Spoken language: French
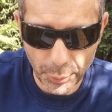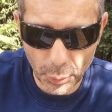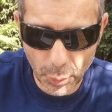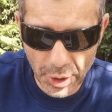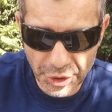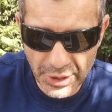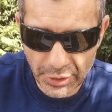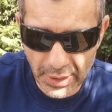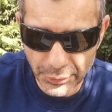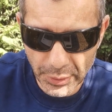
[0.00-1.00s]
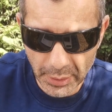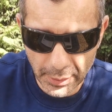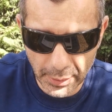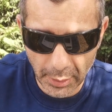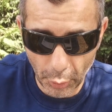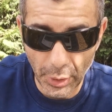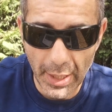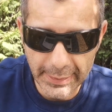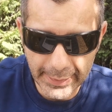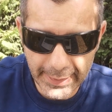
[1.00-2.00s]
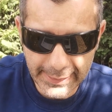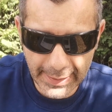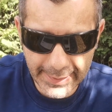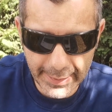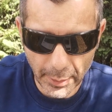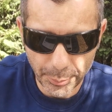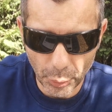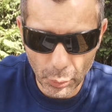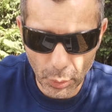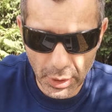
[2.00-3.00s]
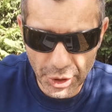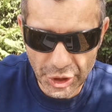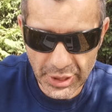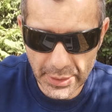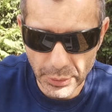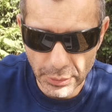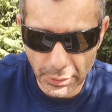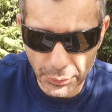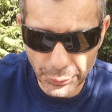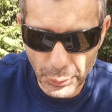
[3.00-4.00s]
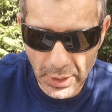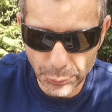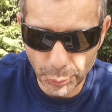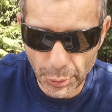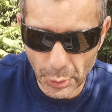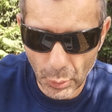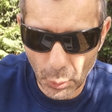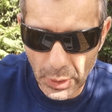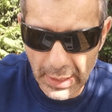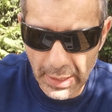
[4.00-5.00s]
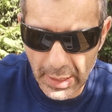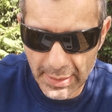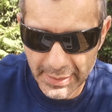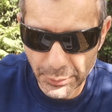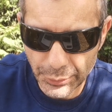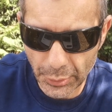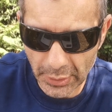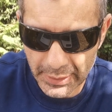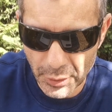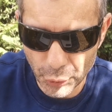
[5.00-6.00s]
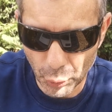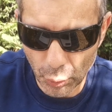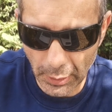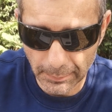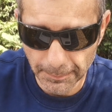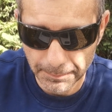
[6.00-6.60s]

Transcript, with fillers: Pourquoi j'ai de la, oh, André Carrière, pourquoi j'ai de la douleur aux grands inducteurs quand je roule